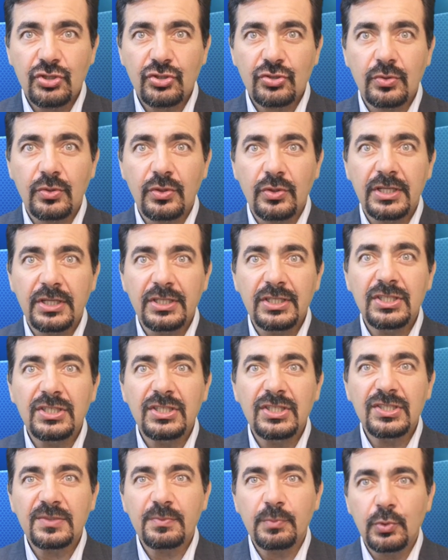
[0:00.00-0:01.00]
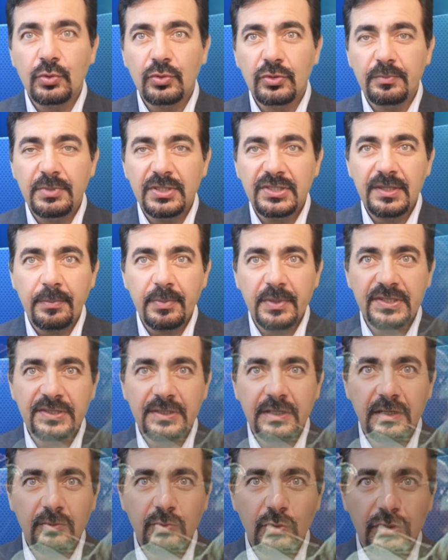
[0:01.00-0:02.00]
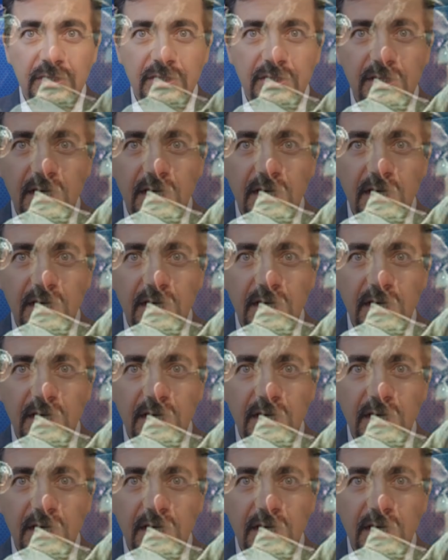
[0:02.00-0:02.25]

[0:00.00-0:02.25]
что они не смогут безопасно работать,